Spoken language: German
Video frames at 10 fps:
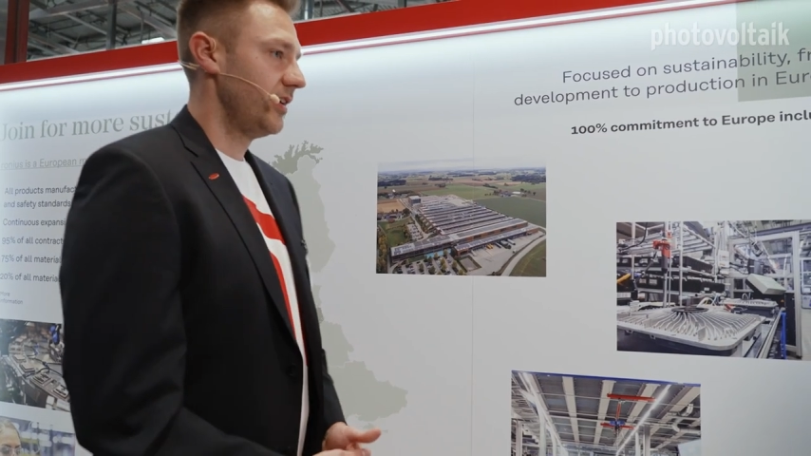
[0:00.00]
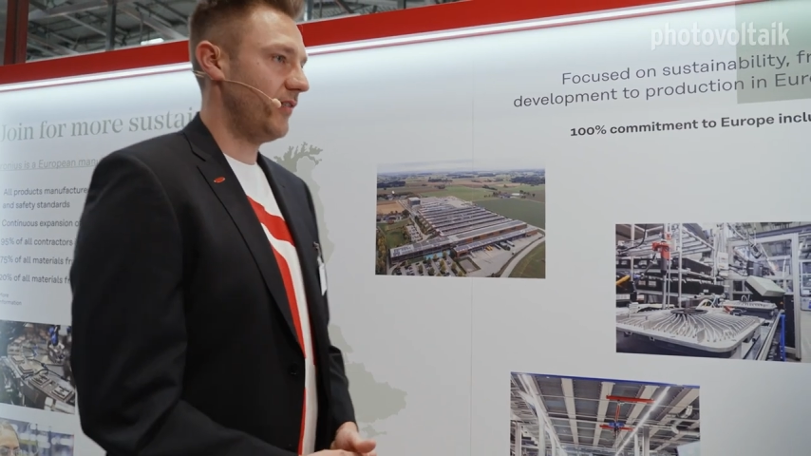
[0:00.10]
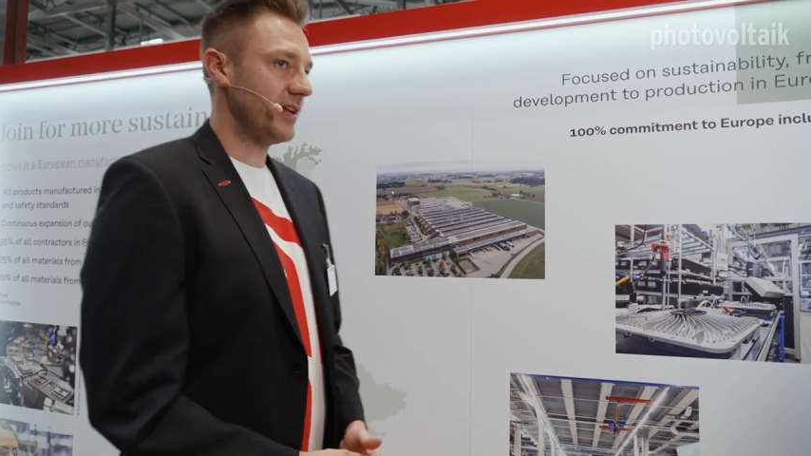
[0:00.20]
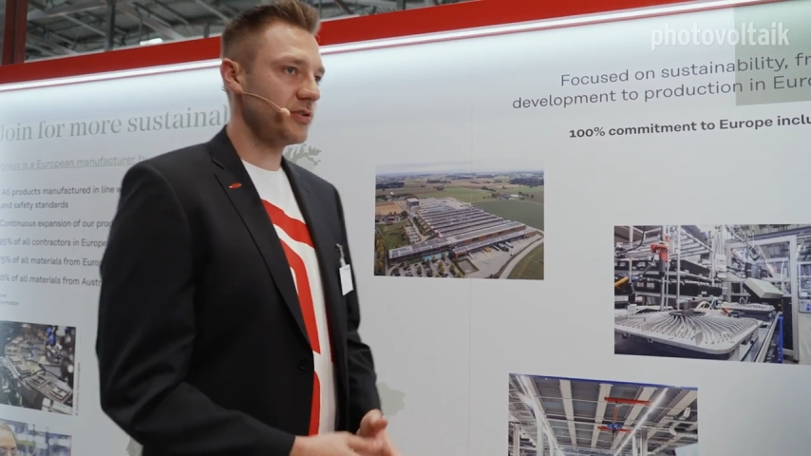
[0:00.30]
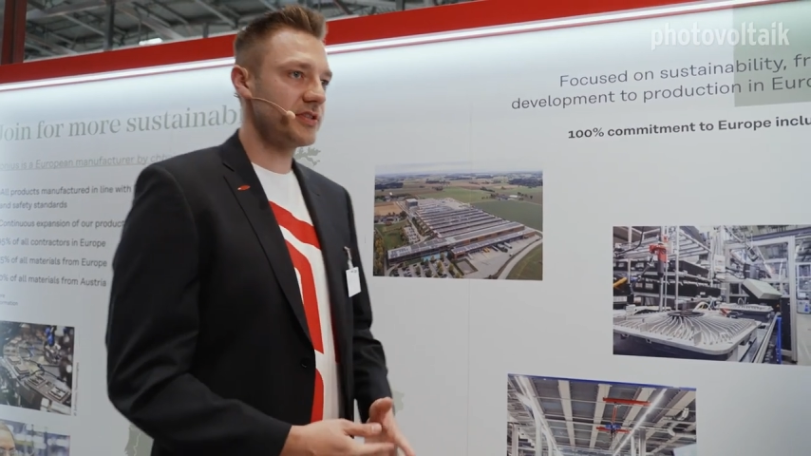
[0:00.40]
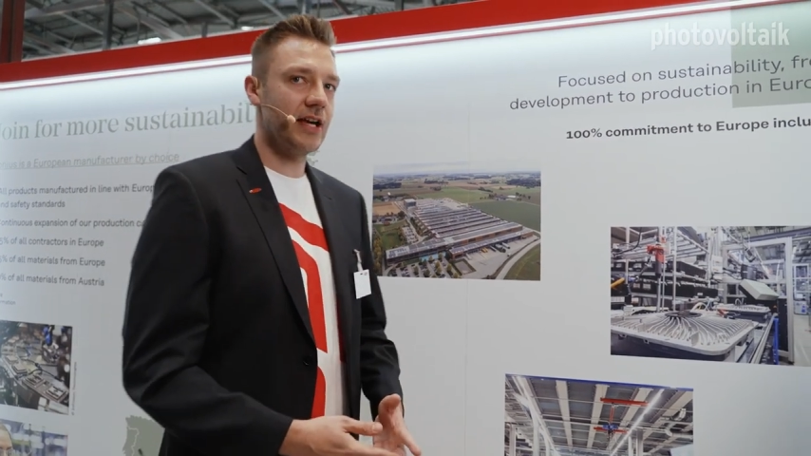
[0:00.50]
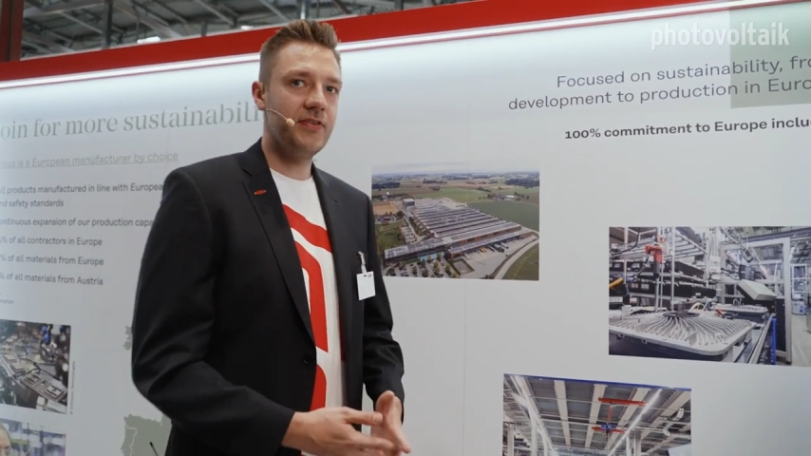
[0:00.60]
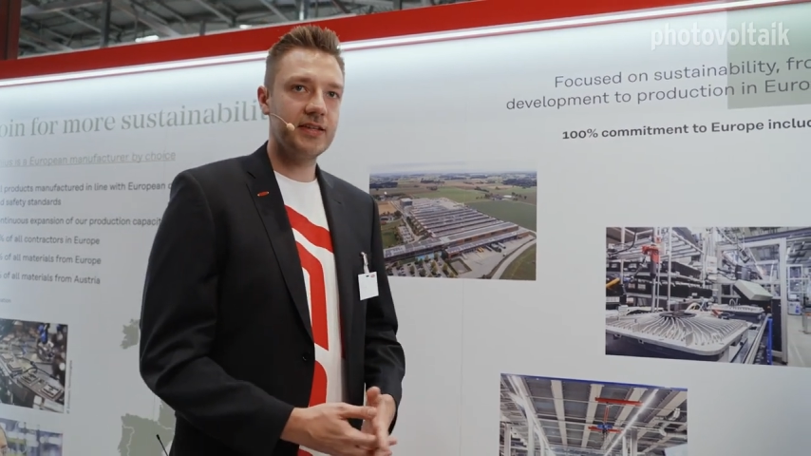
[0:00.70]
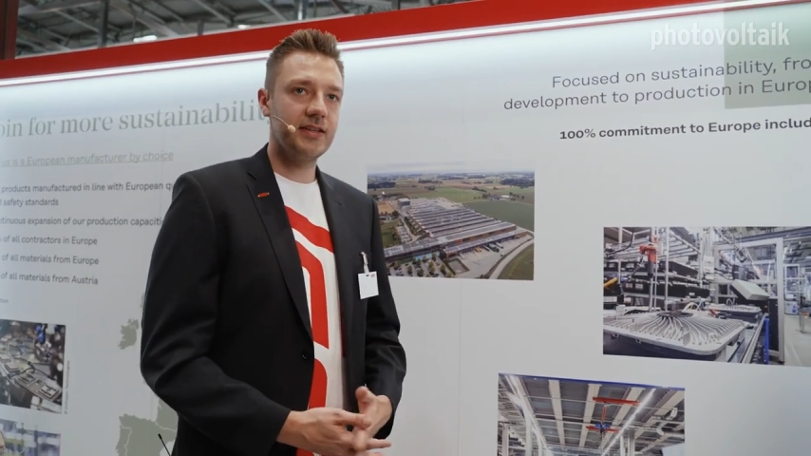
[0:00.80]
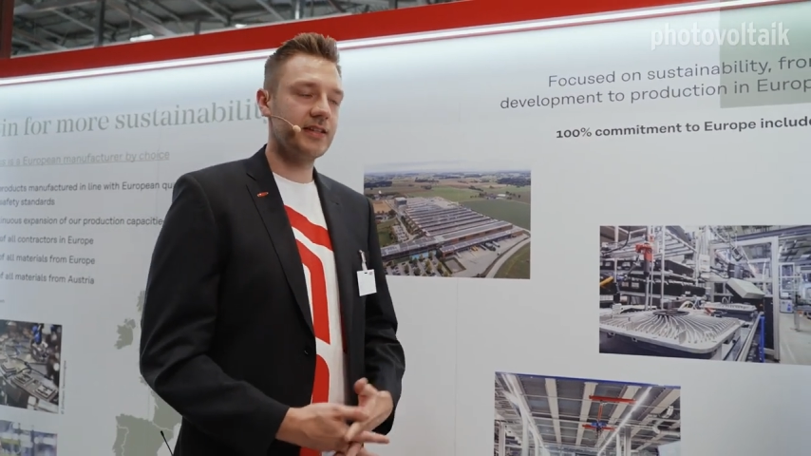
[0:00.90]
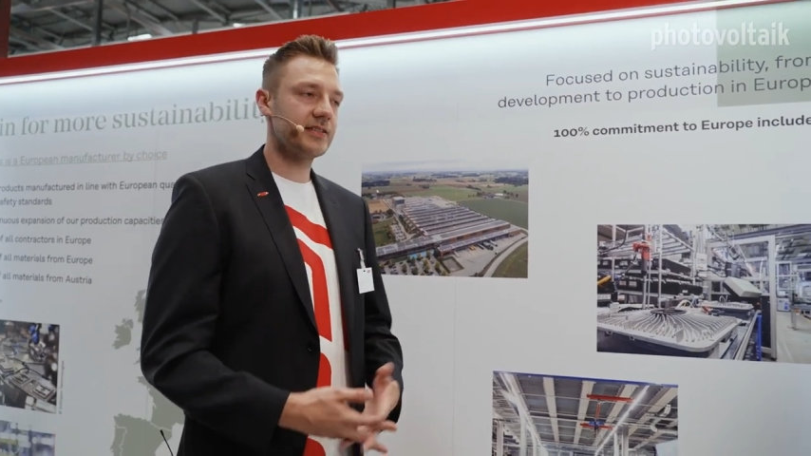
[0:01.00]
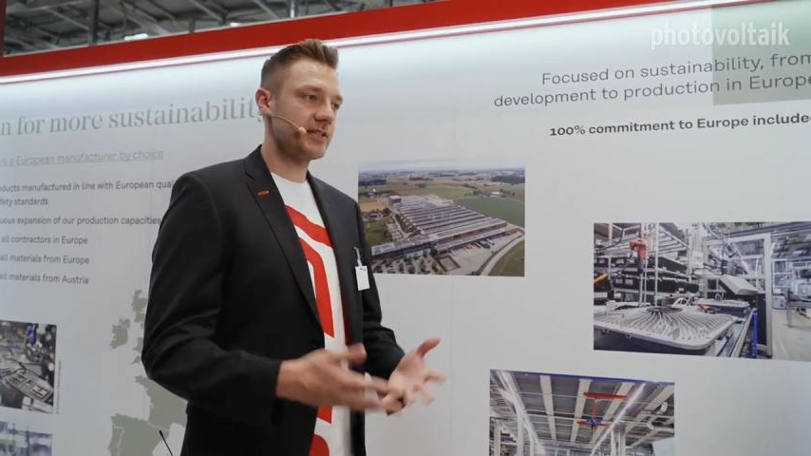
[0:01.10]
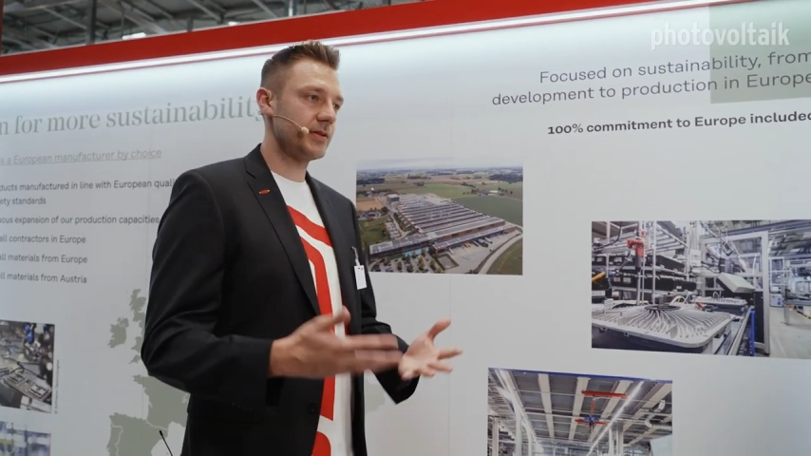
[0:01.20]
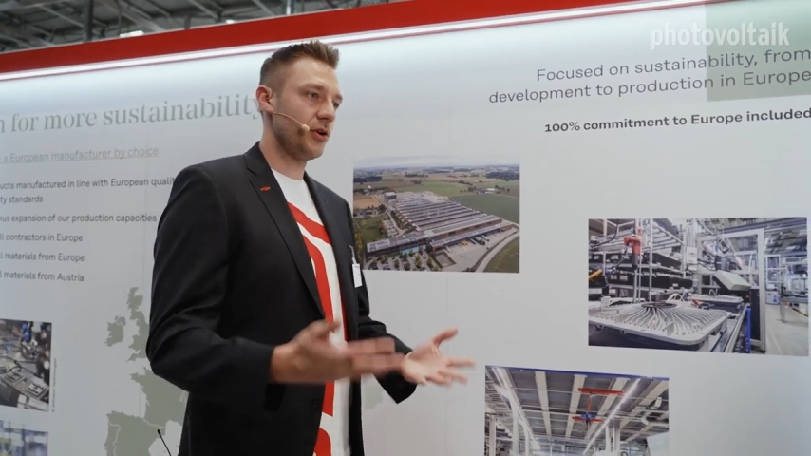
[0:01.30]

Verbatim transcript: was uns sehr wichtig ist, dass wir